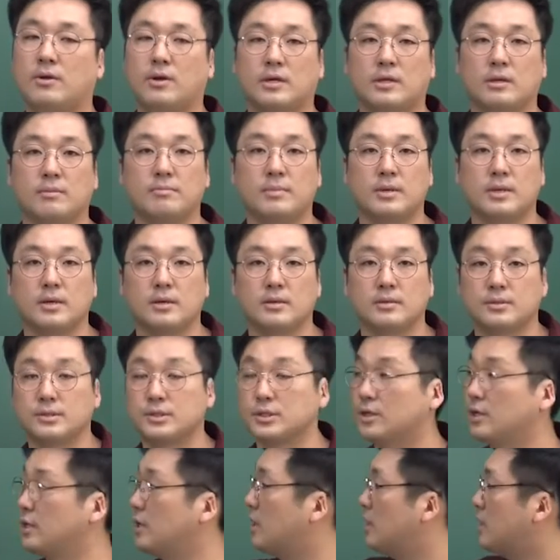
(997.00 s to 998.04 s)
되어야 됩니다.
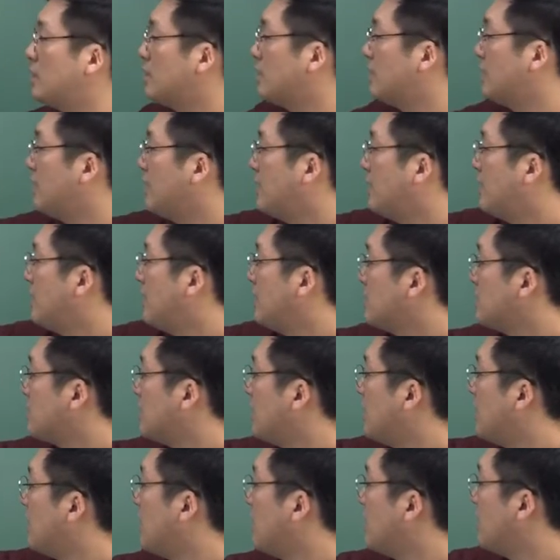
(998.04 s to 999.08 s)
그죠?
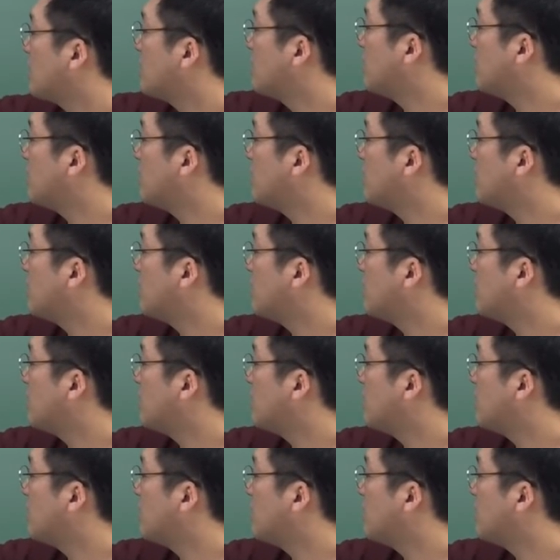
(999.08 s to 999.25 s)
자